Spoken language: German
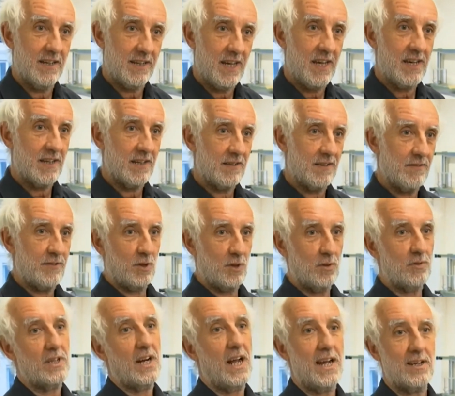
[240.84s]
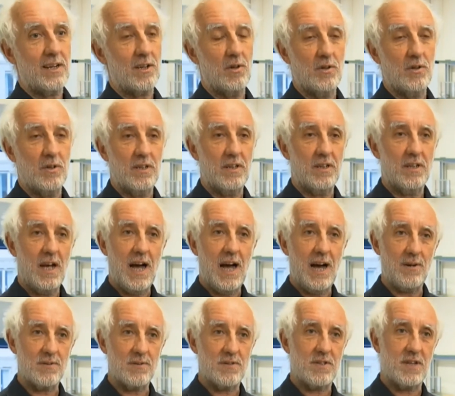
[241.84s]
äh, gegen Verunreinigungen
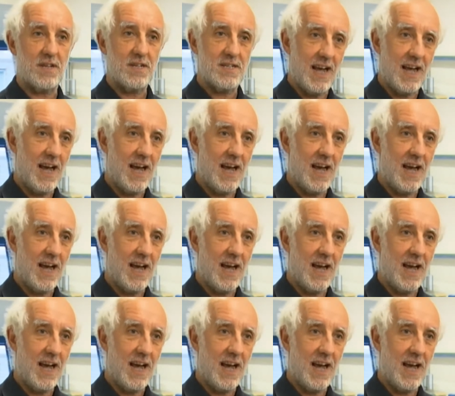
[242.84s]
aus